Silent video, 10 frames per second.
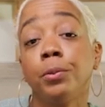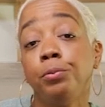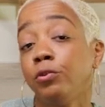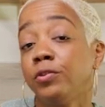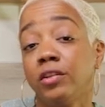aurait
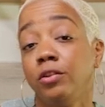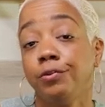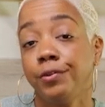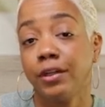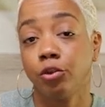pu se
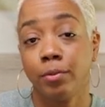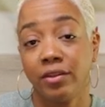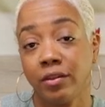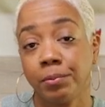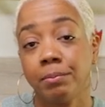satisfaire de
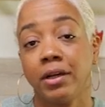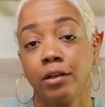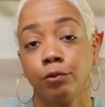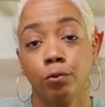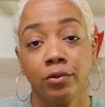mettre cette
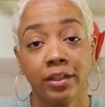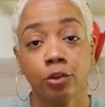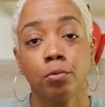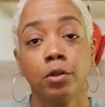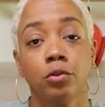préparation
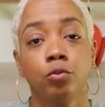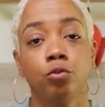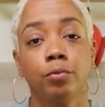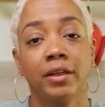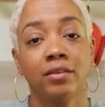directement dans
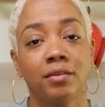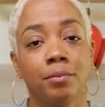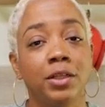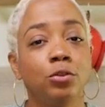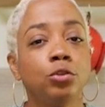nos tomates,
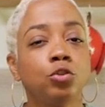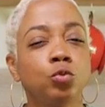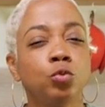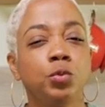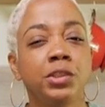mais
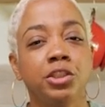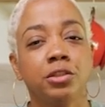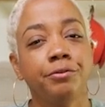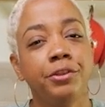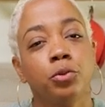aujourd'hui,
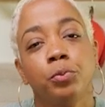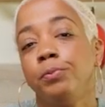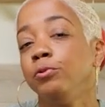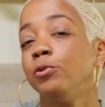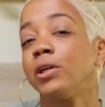j'ai envie d'un
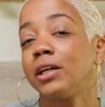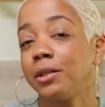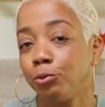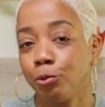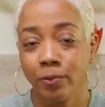peu plus de
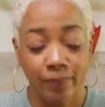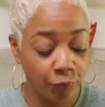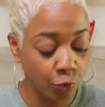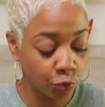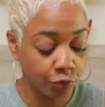crémeux.
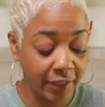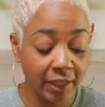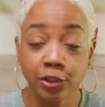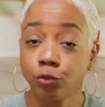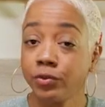Donc, je vais
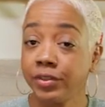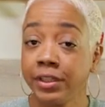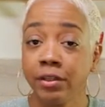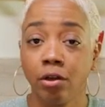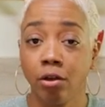y
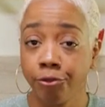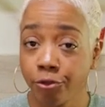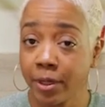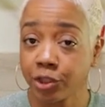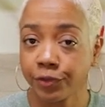rajouter un
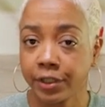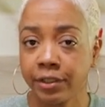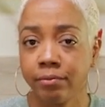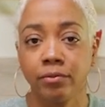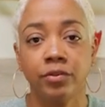fromage
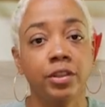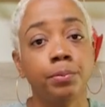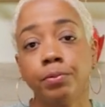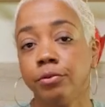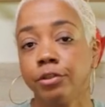frais,
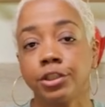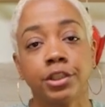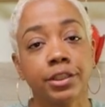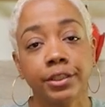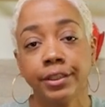type
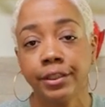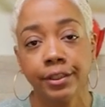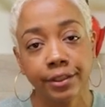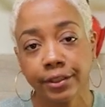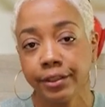vache kiri,
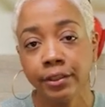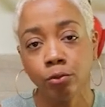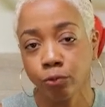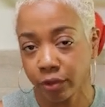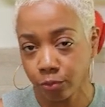
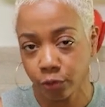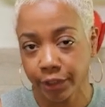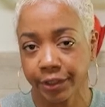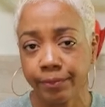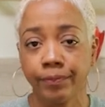kiri ou
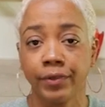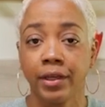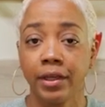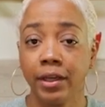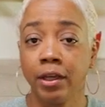saint-mauré,
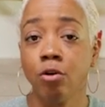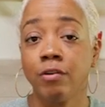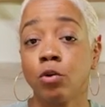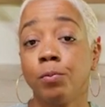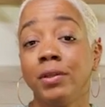et on
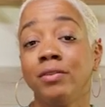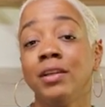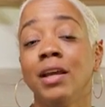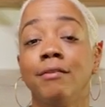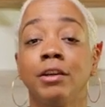va
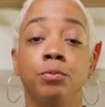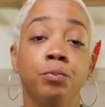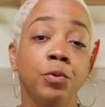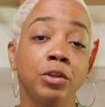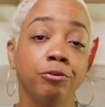compléter avec
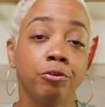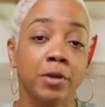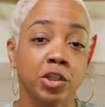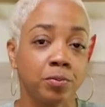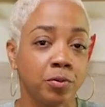une pointe de
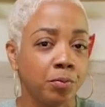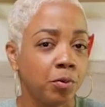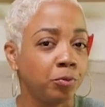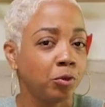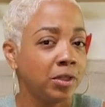fromage blanc
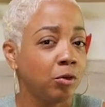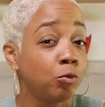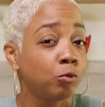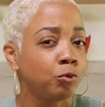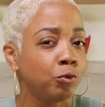pour obtenir
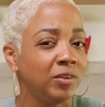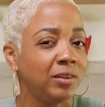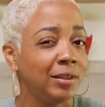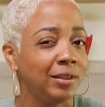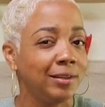
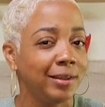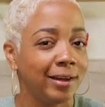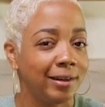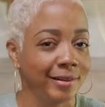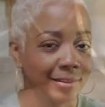l'onctuosité idéale.